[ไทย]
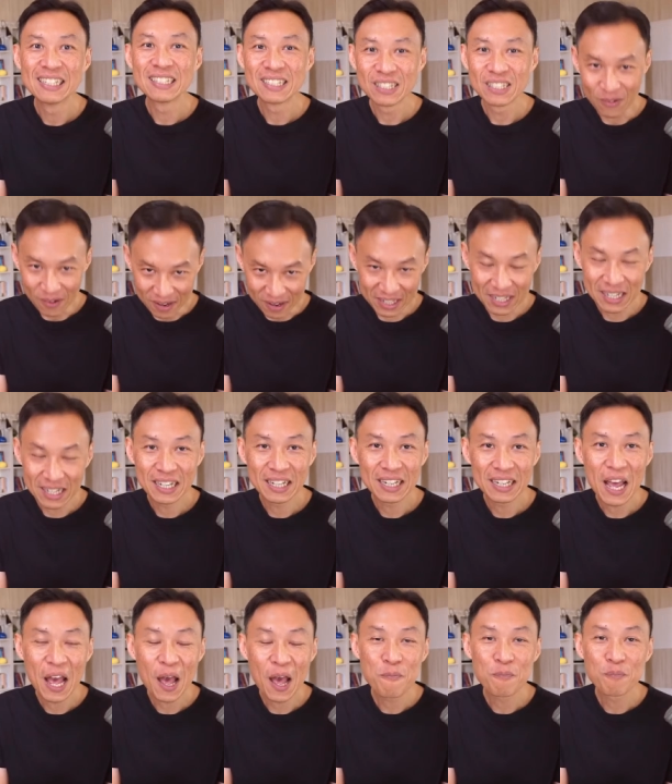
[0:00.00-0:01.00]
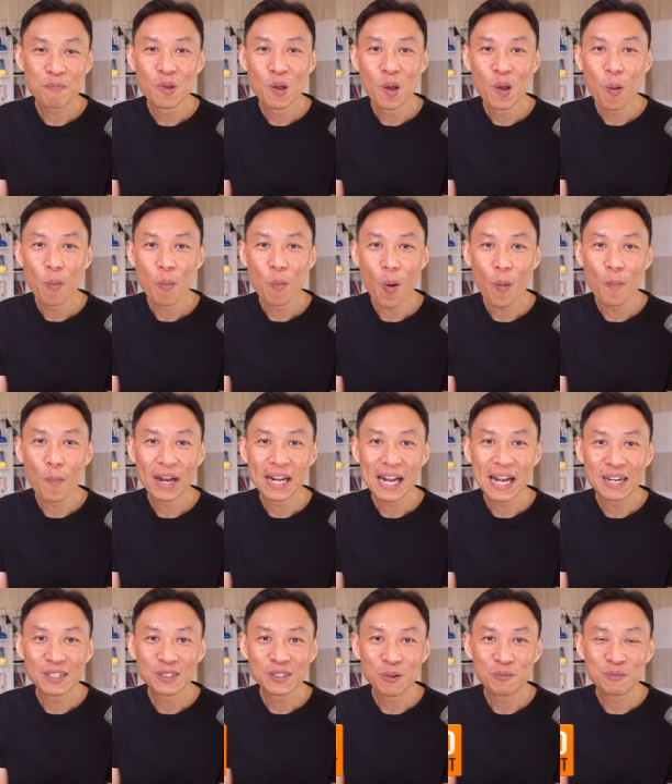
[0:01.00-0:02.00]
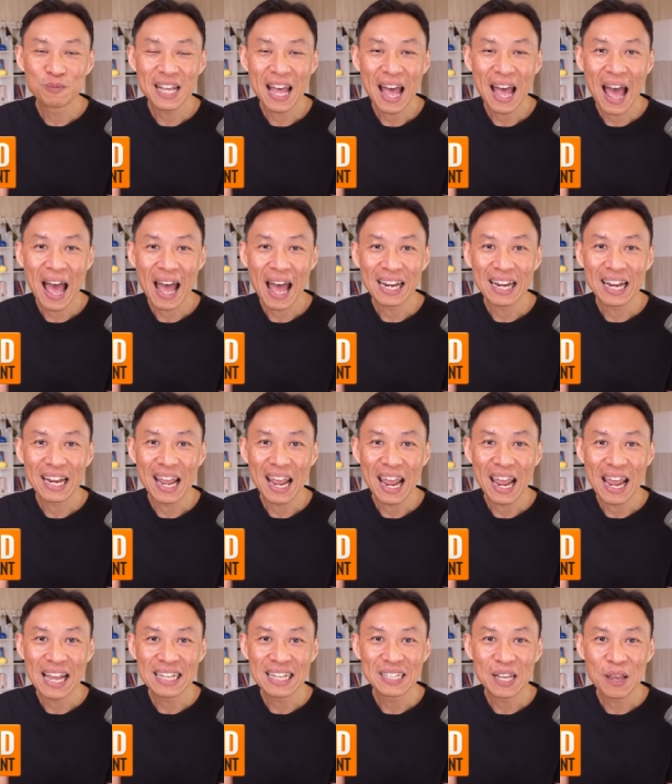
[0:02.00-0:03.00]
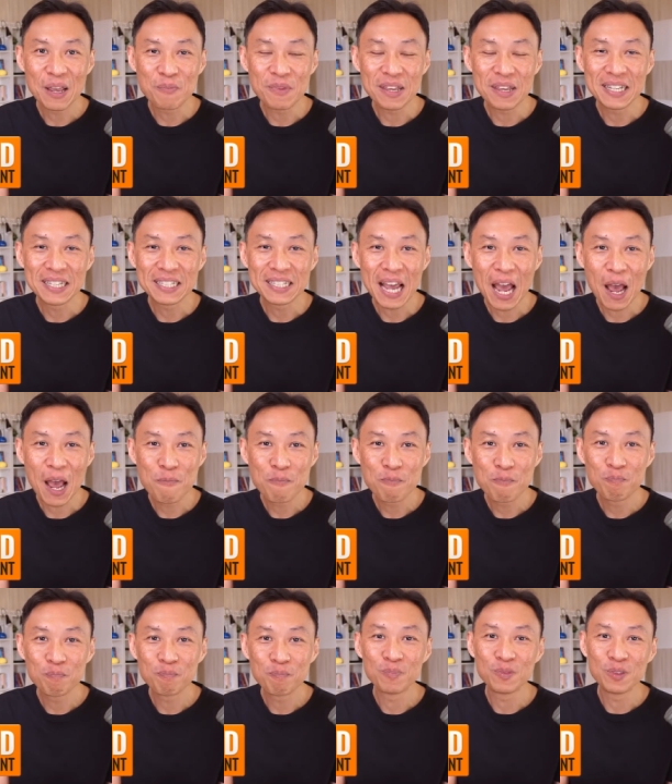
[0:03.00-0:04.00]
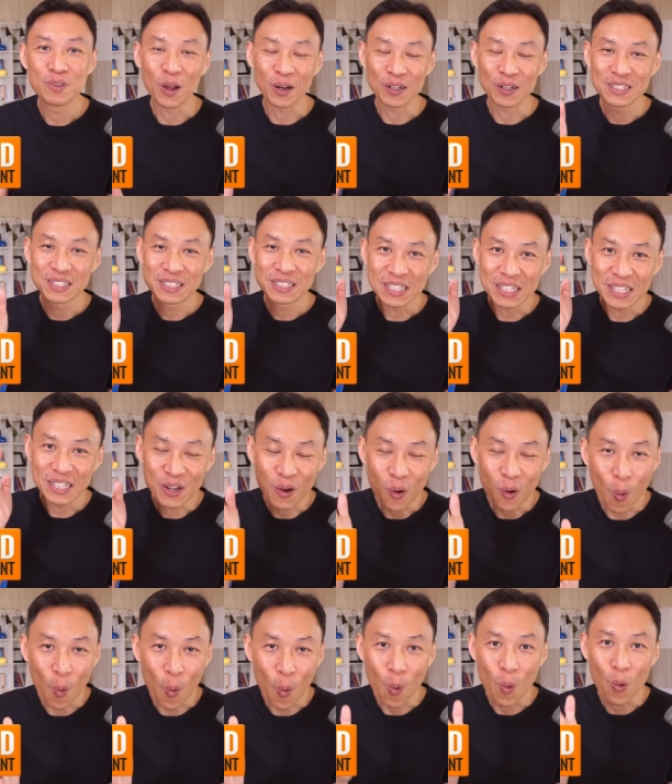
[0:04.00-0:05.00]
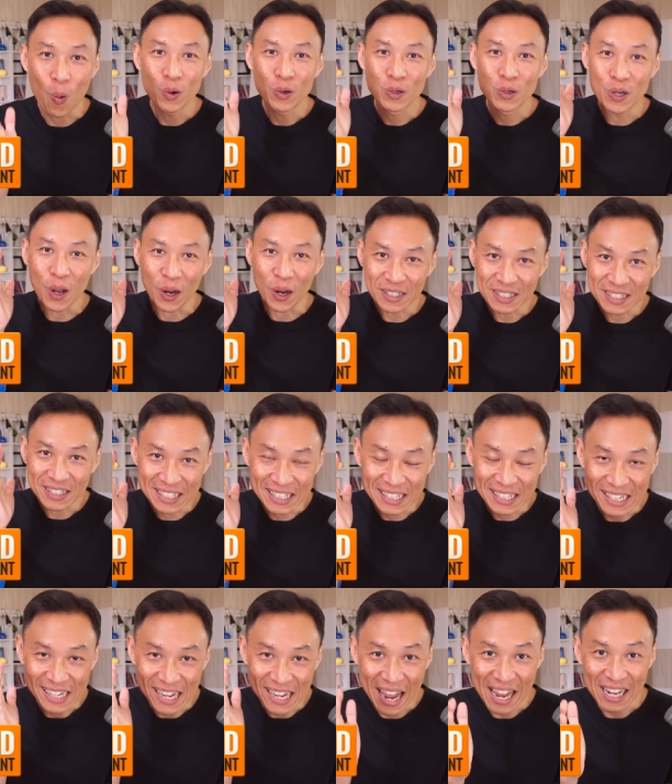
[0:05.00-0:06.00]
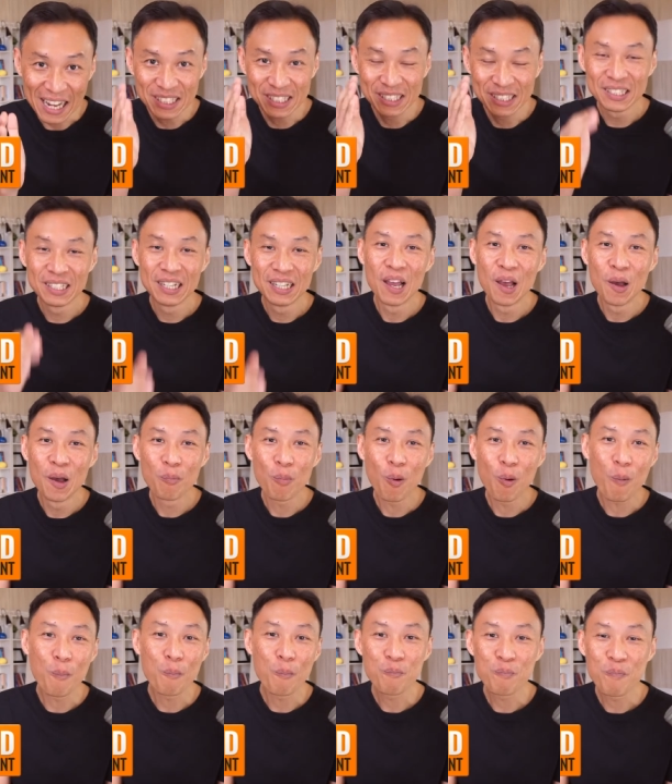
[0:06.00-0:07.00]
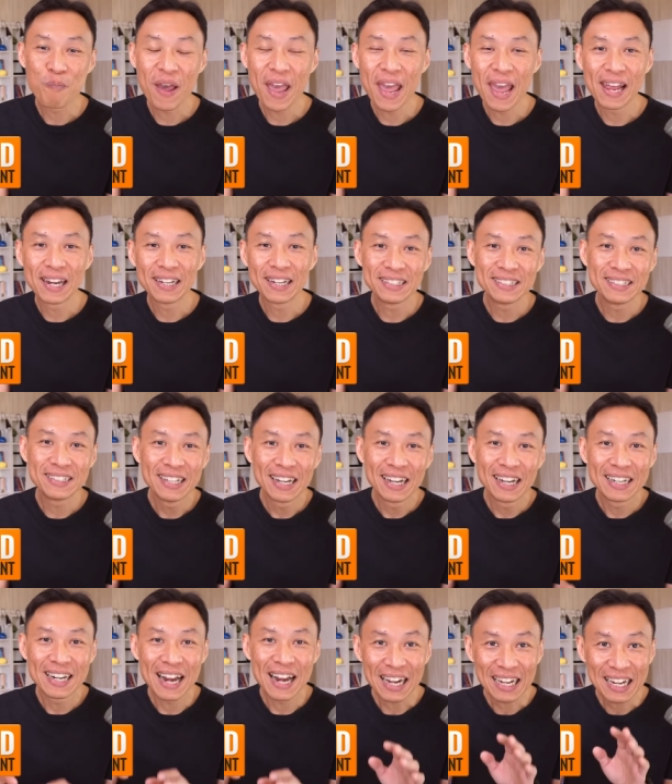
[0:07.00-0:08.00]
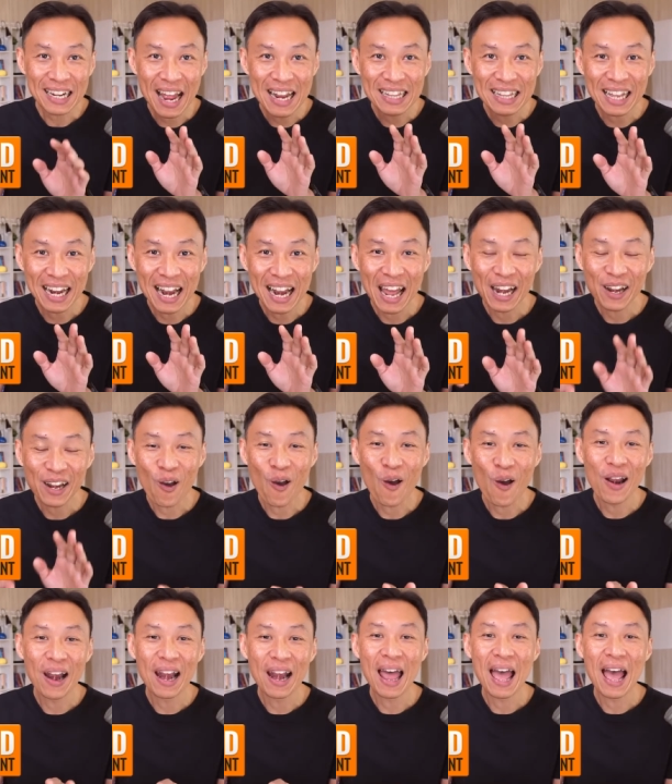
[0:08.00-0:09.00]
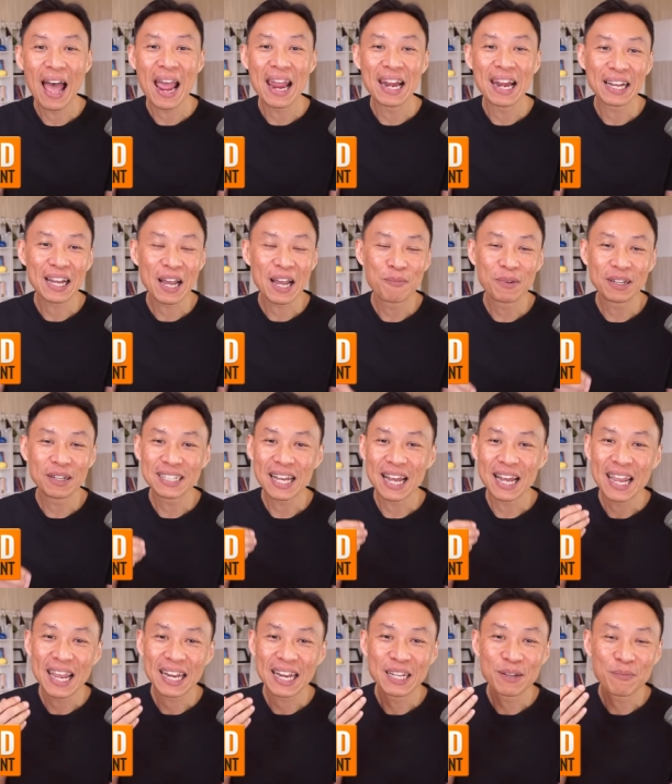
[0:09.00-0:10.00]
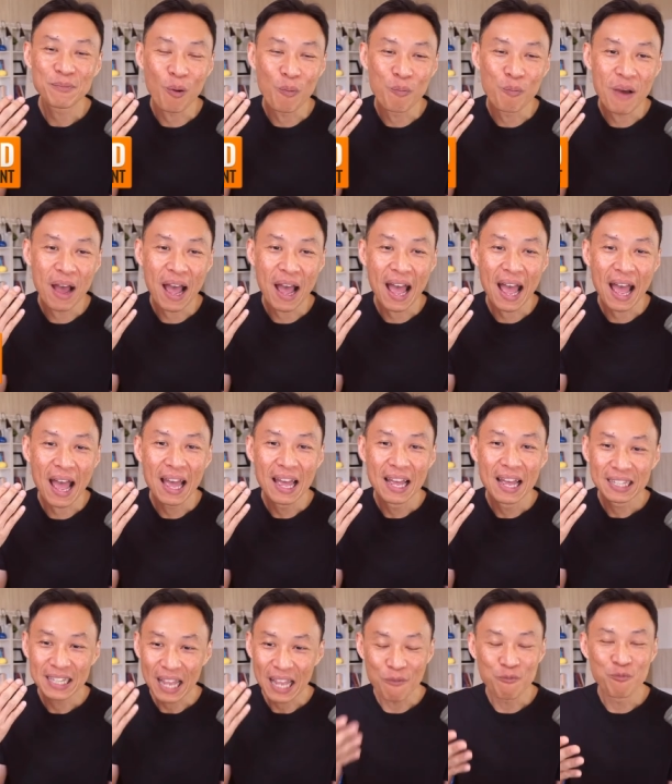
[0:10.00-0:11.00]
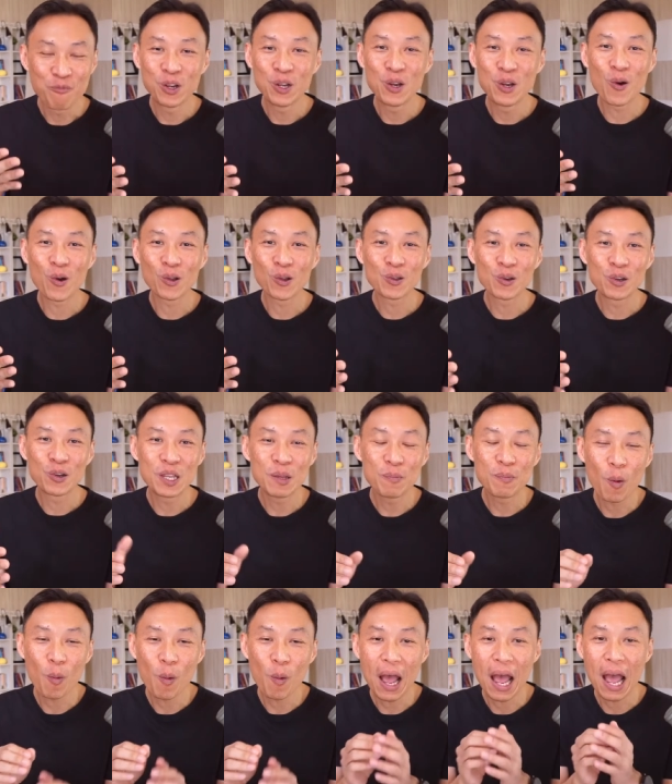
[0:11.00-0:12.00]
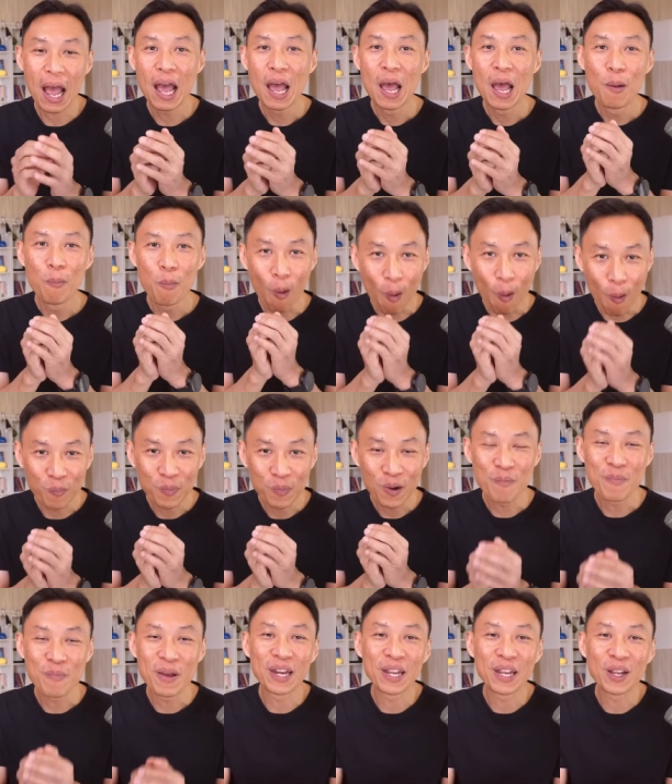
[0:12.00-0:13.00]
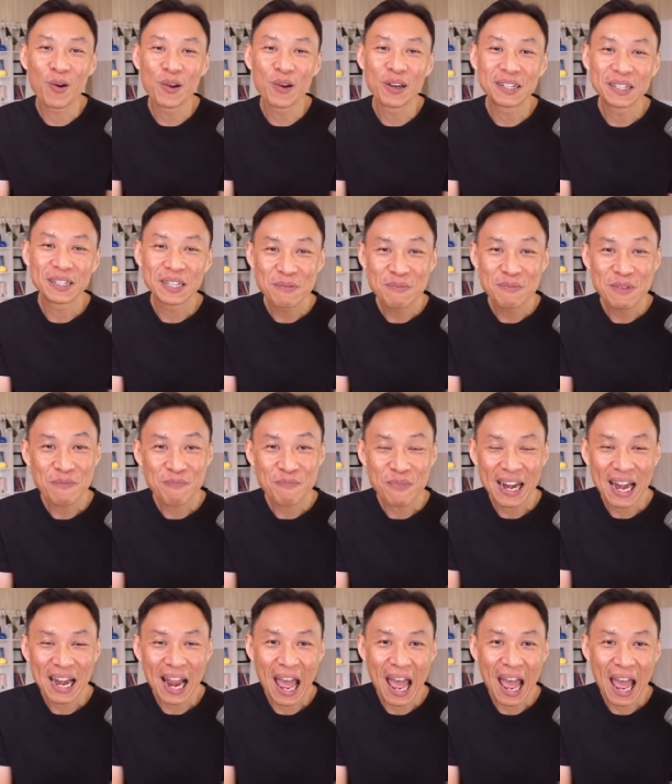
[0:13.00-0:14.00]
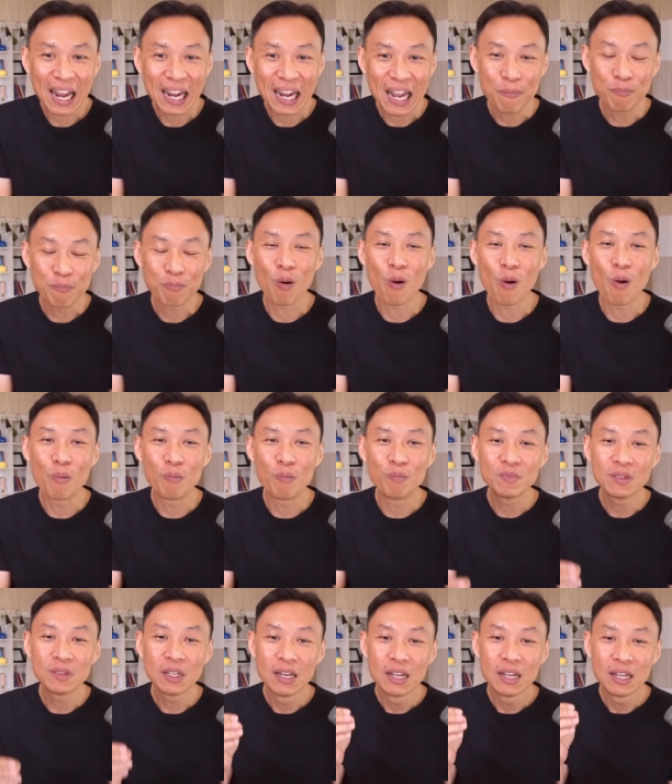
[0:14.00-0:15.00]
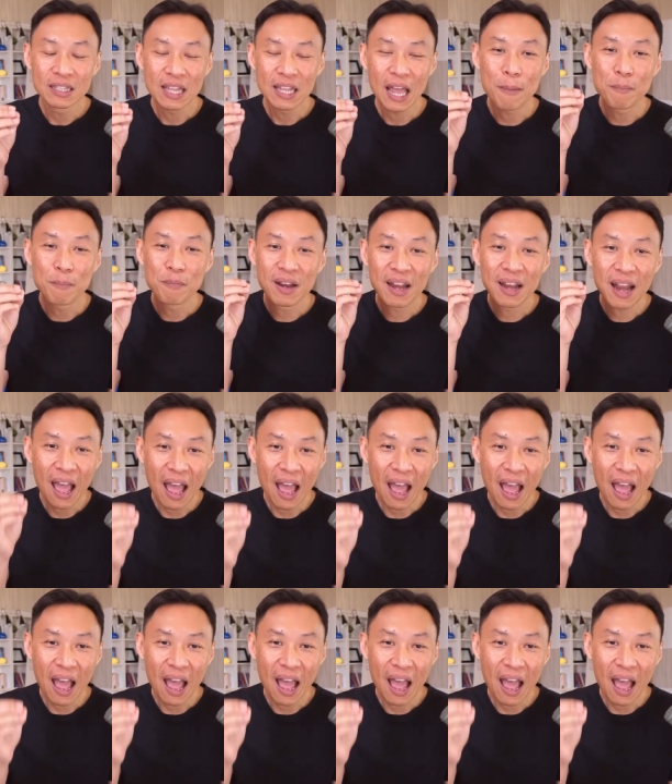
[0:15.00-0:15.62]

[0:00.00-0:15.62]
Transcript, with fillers: สวัสดีครับผมอนันต์สมสะอาด SMEJump.co.th ผมเป็นนักการตลาดออนไลน์นะครับและสาเหตุที่ผมมาทำวิดีโอตัวนี้เพราะว่าผมก็เป็นอีกคนหนึ่งที่มีปัญหาครับผมทำไล